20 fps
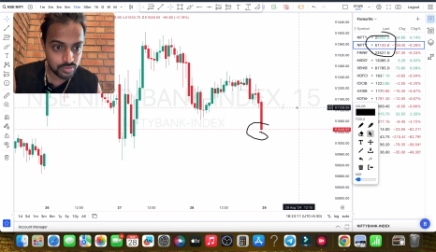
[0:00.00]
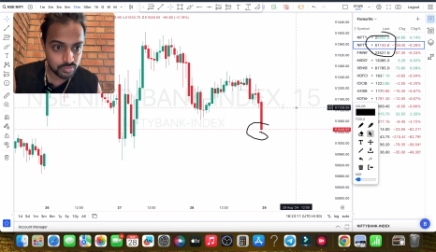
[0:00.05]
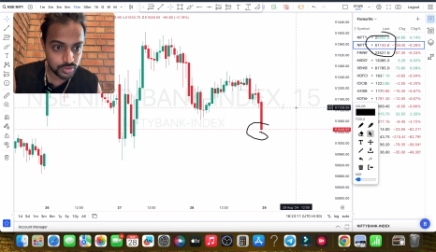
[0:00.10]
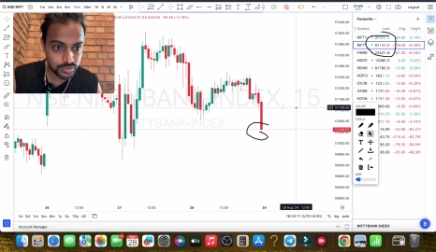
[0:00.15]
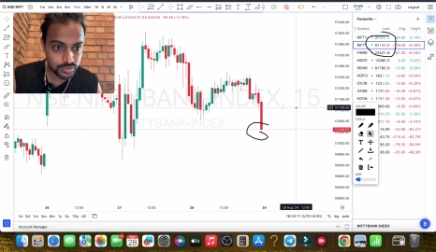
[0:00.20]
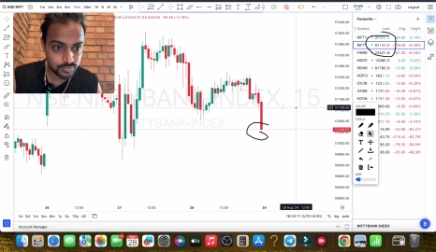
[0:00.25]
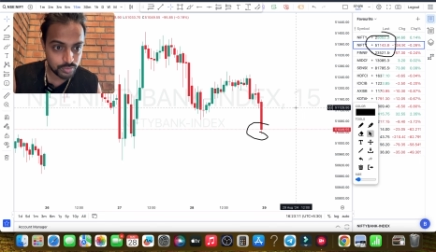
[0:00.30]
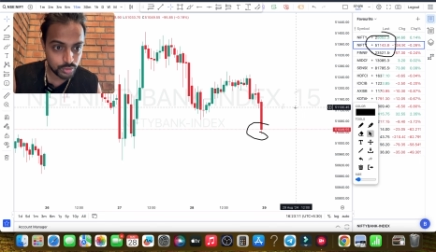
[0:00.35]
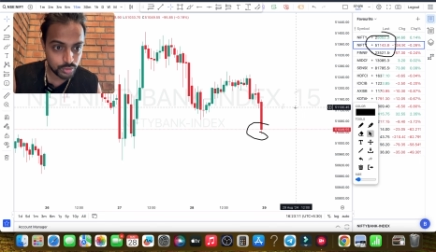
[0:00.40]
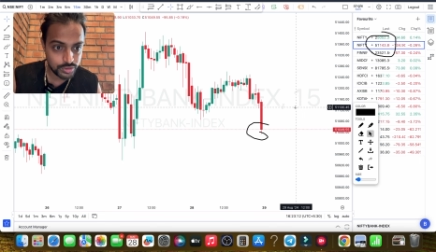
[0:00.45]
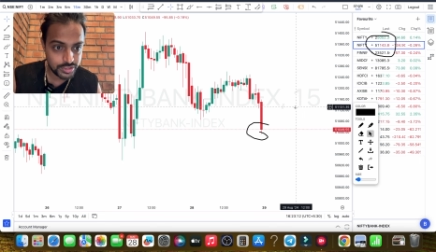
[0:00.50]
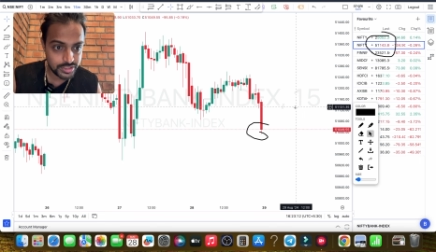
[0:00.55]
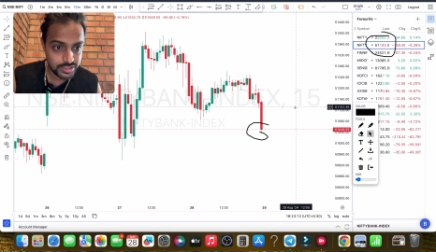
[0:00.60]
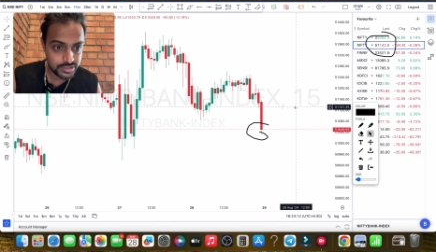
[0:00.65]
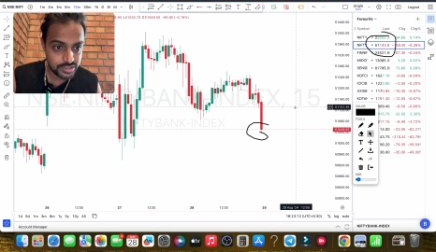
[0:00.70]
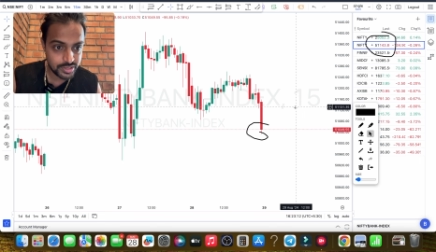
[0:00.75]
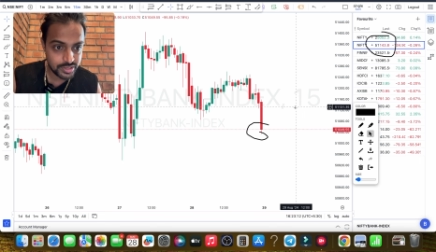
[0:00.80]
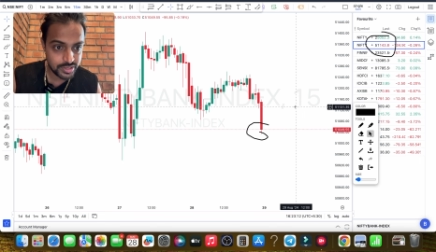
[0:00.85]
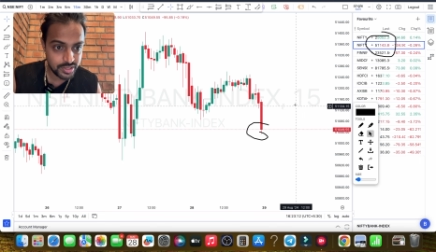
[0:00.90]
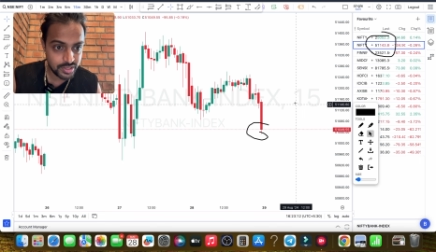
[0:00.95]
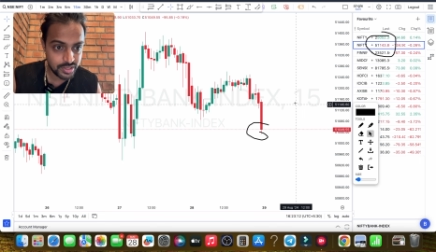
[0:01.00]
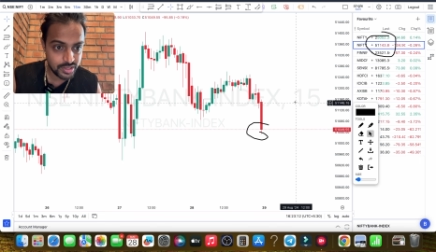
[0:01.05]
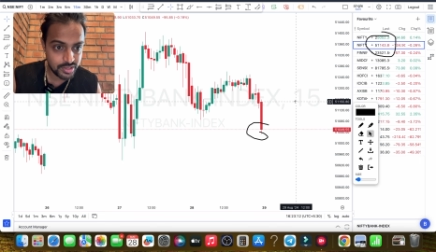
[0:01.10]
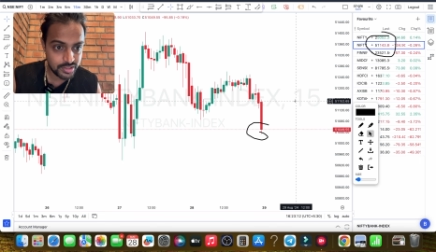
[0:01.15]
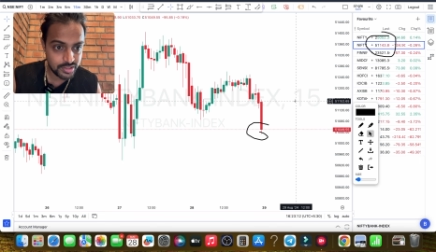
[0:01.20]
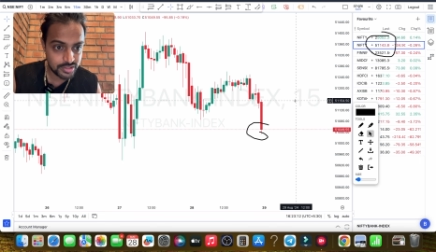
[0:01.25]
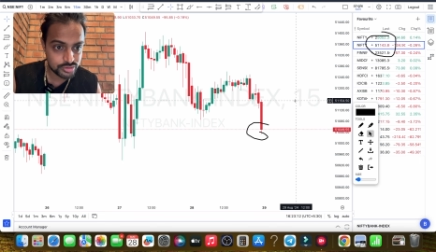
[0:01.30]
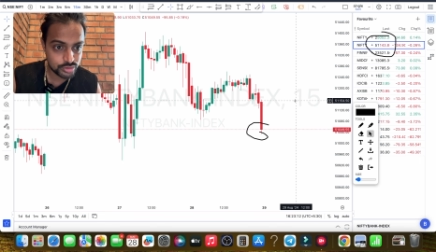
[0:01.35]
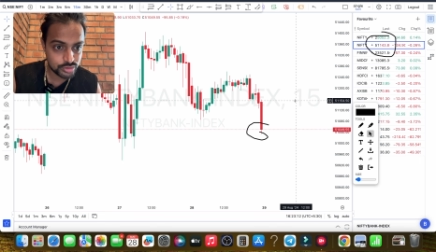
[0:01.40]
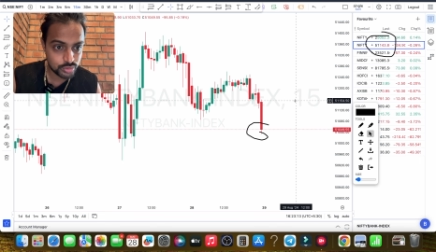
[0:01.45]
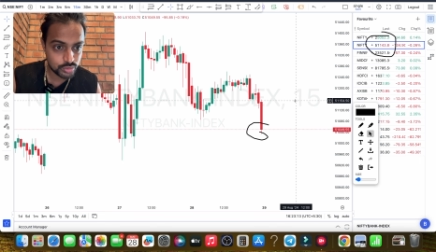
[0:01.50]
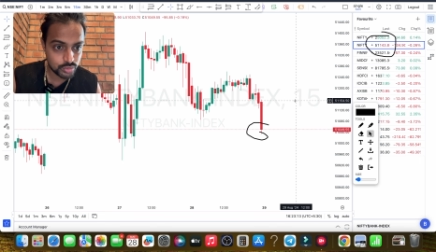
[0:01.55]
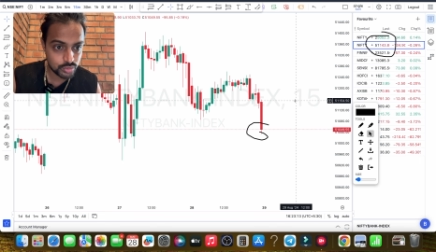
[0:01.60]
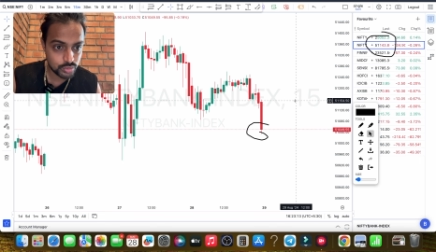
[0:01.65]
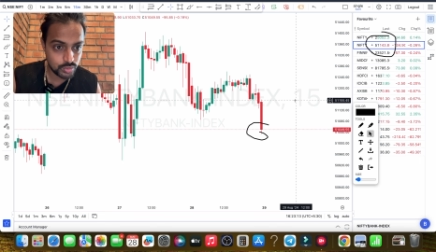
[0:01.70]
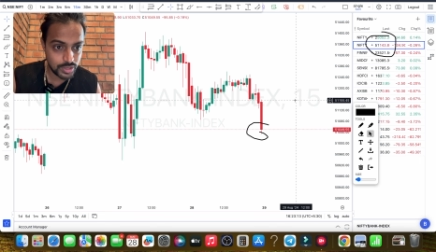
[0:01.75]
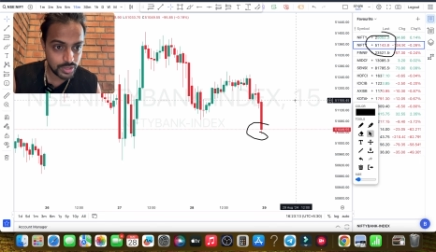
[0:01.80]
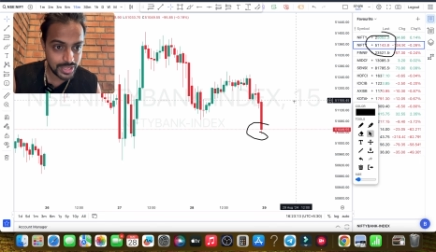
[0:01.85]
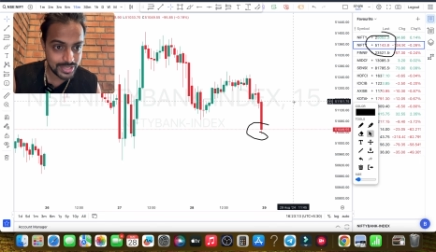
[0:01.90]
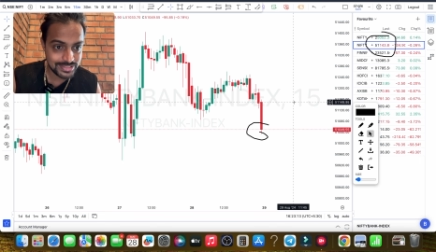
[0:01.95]
143 सो
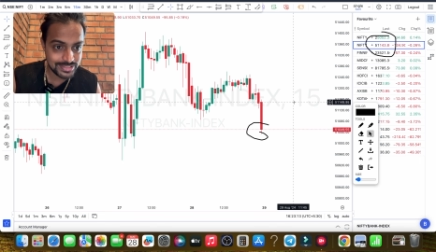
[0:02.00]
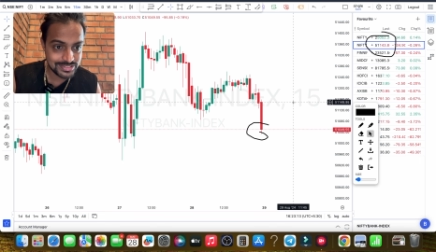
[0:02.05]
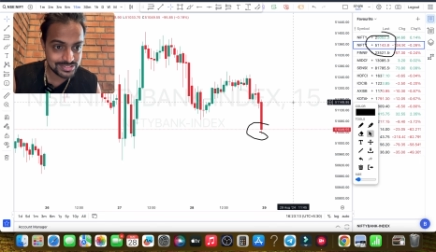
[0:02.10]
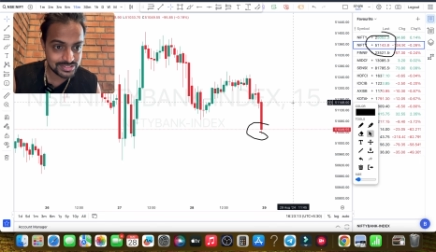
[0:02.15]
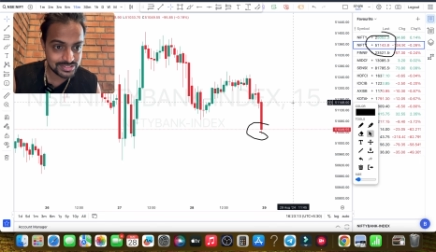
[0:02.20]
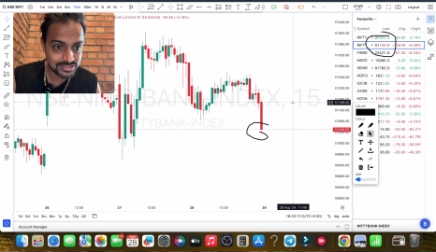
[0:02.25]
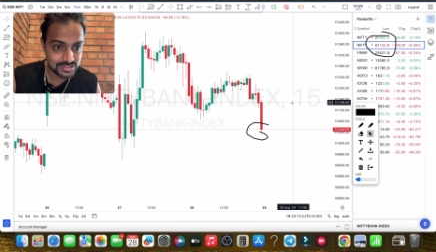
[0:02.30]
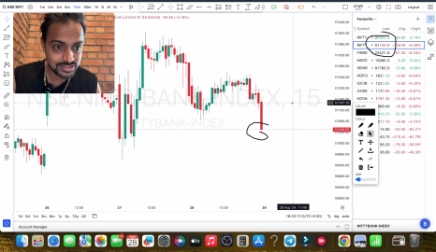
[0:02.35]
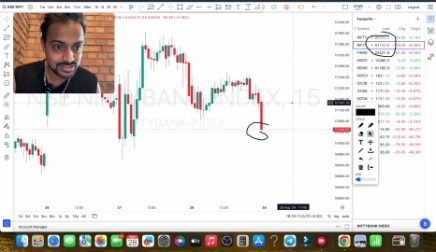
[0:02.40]
लाइक दिस